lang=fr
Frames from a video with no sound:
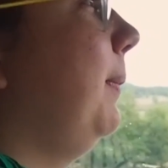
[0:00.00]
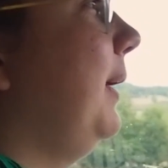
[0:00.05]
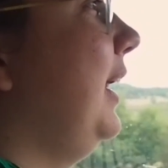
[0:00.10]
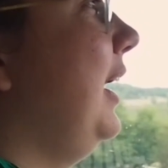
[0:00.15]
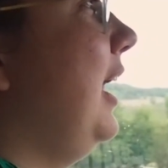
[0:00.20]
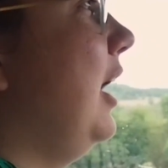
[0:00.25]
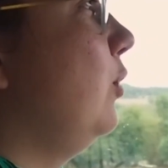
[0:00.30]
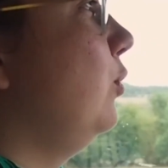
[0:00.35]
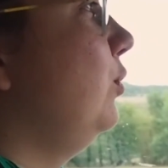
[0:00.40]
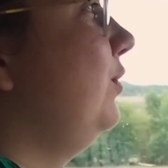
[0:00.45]

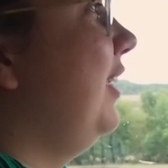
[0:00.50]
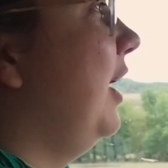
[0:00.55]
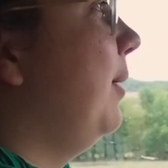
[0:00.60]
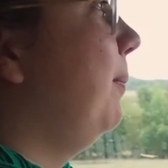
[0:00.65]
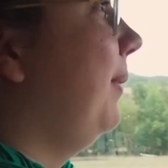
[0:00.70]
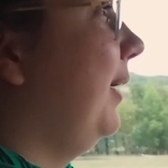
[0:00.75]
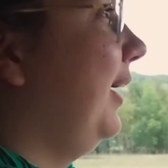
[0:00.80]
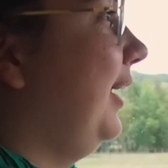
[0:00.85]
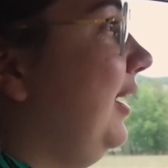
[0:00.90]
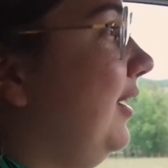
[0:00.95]
la route
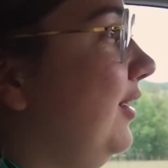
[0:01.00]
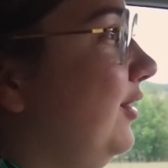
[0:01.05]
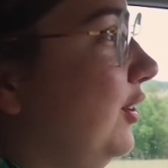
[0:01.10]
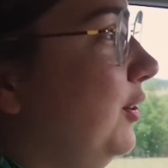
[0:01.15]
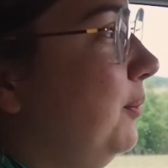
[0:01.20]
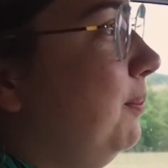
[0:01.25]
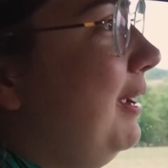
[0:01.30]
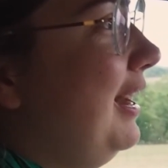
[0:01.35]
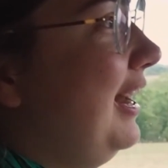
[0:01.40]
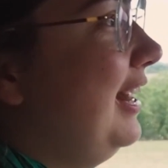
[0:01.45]
après
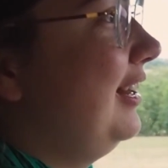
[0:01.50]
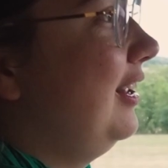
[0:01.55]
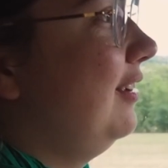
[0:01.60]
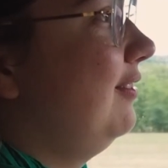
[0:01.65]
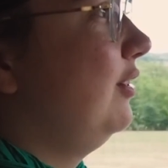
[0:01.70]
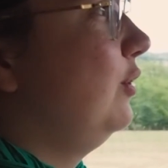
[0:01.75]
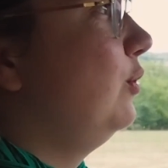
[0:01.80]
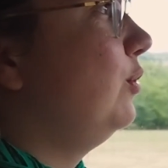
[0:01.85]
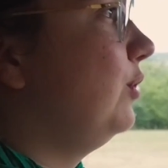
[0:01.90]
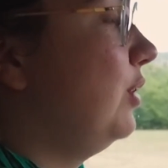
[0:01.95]
notre balade à
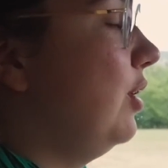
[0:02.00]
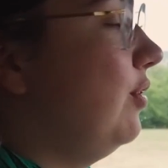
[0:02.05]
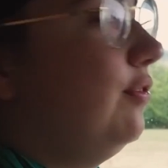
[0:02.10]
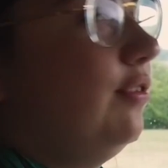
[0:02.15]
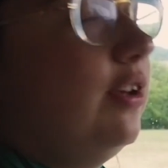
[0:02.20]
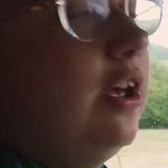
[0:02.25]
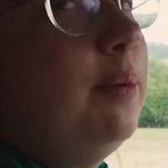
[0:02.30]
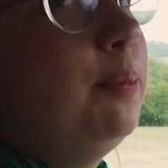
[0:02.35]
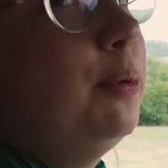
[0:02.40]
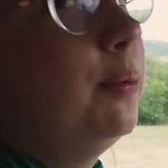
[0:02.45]
vélo. On a
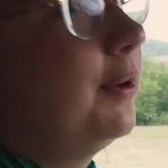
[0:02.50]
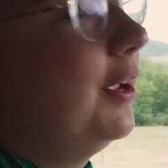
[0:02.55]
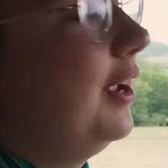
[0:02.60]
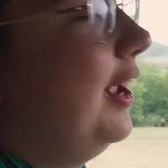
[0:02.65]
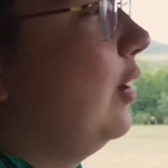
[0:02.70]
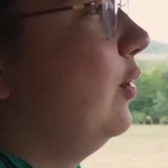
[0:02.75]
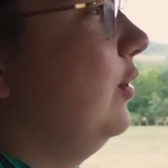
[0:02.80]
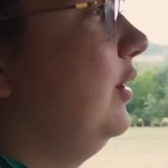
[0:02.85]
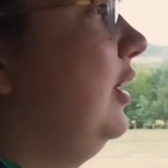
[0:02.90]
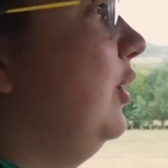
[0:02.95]
fait à peu près
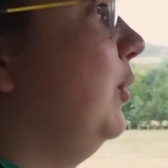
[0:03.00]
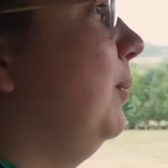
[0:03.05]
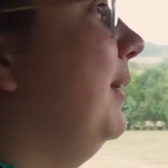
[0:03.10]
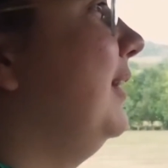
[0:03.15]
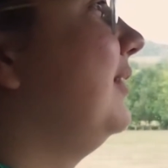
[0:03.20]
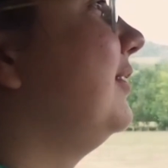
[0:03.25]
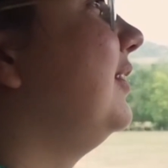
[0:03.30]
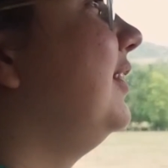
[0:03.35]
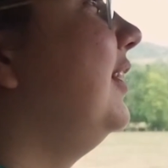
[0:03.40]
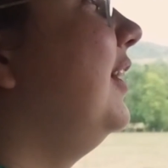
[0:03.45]
40
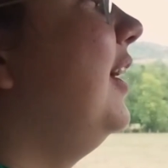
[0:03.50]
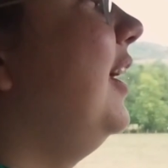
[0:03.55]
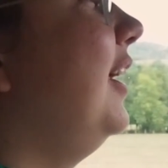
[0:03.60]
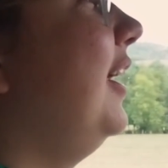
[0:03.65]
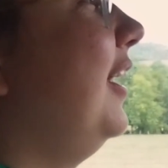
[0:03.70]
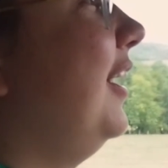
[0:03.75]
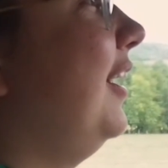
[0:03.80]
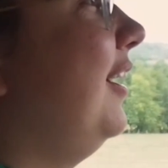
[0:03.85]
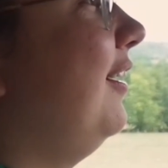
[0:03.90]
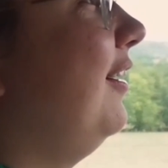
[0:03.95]
km
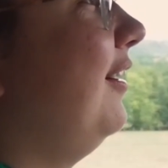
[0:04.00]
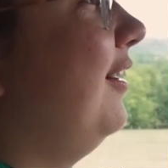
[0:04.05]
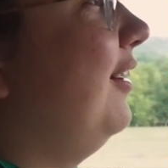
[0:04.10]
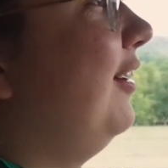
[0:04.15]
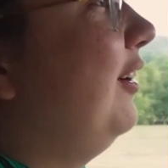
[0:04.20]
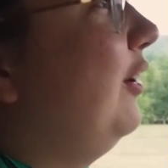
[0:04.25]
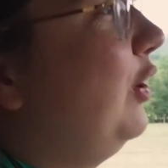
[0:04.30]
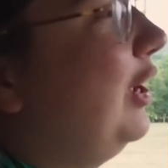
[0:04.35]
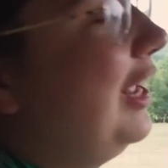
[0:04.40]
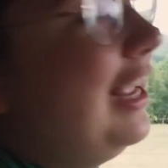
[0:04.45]

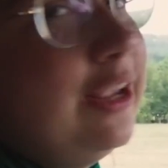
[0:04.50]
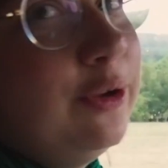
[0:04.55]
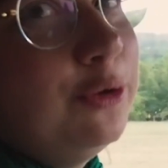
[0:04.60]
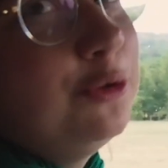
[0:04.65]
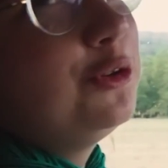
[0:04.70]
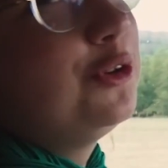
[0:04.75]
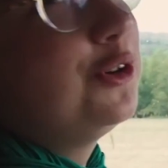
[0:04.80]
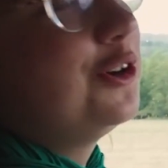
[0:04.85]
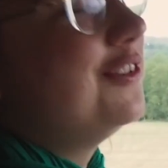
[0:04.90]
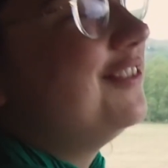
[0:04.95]
euh, et
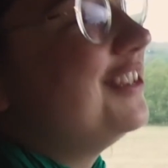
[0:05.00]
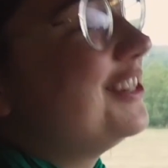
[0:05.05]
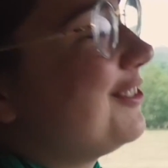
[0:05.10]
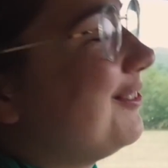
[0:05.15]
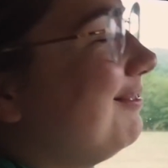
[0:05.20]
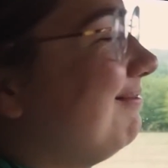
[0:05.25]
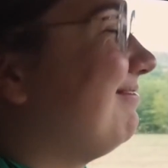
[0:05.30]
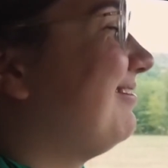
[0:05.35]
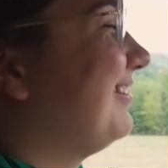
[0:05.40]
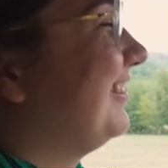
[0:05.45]
une crevaison.
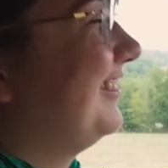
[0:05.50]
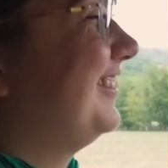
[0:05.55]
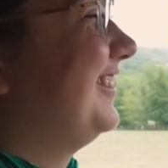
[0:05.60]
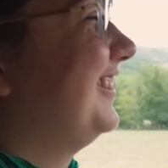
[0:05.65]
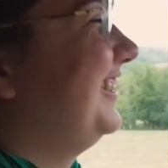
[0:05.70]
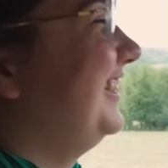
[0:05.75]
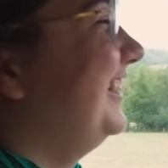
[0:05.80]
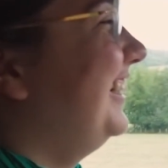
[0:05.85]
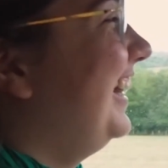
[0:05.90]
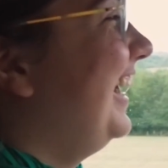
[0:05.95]

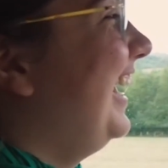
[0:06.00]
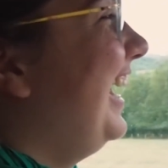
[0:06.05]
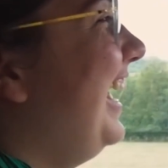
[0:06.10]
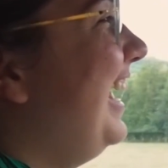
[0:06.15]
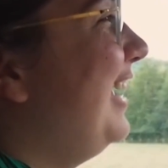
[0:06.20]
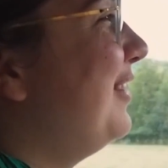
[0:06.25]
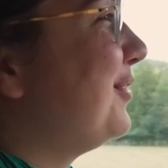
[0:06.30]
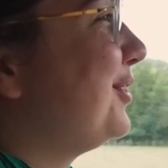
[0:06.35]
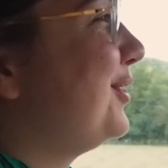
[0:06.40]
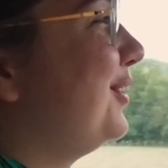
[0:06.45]

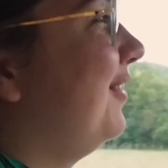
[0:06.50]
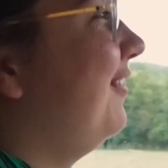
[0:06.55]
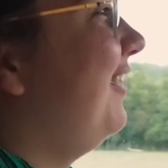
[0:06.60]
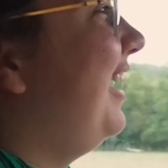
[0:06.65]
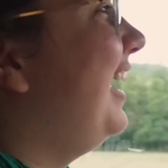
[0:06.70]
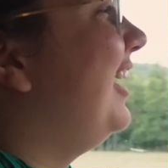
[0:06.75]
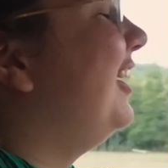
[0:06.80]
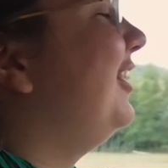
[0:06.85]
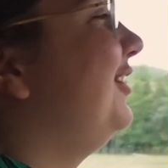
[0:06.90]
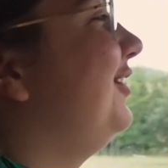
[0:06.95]
Et on s'en
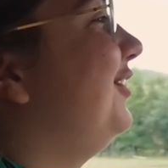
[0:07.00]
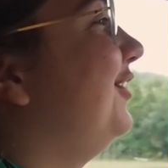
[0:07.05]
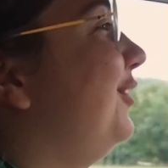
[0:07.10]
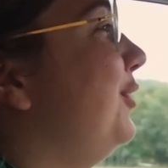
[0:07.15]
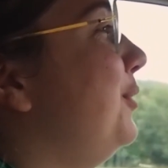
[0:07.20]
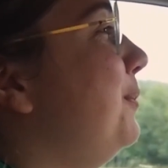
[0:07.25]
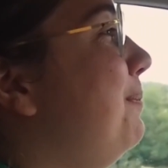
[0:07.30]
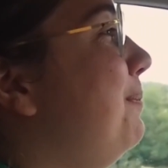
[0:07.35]
va dans le